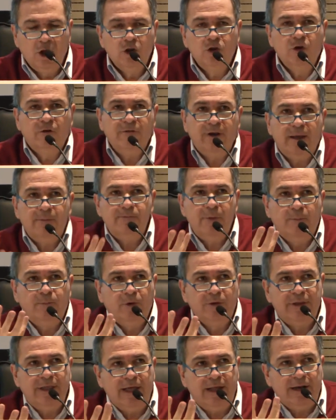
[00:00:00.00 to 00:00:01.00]
dovrebbe
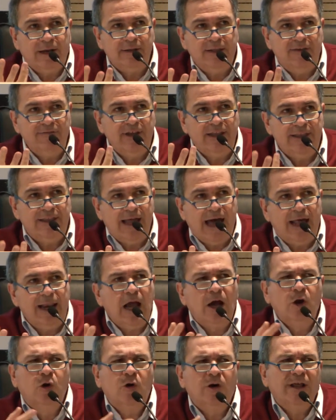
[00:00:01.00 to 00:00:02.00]
poter diventare
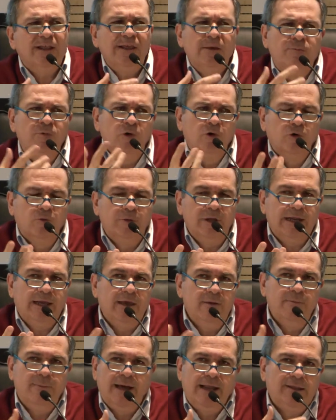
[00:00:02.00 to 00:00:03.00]
ancora di più, perché
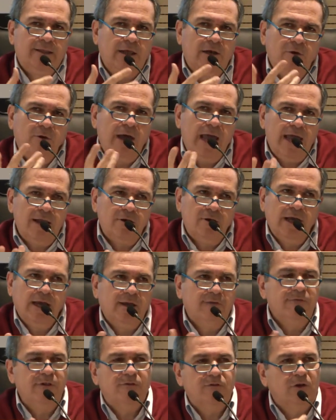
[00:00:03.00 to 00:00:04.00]
infatti lo è, non è
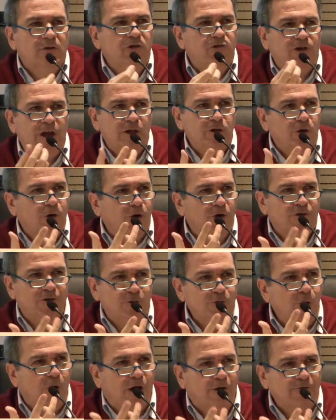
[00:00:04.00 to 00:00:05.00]
che vi sto dicendo cose
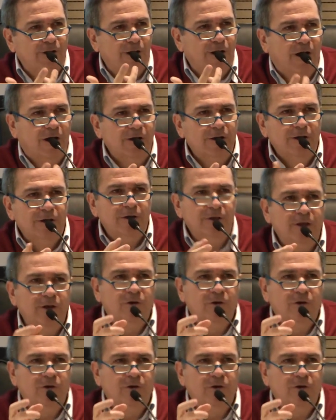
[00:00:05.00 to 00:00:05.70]
nuove, no? Ti